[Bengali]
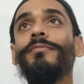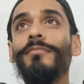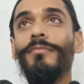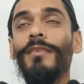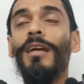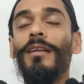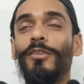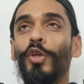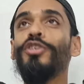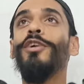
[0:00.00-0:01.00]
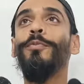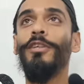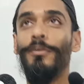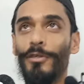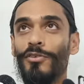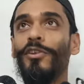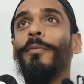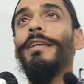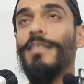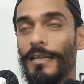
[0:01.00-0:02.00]
শূন্য দশটা উপনির্বাচন
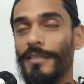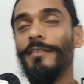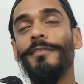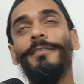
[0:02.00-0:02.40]
হবে চারটে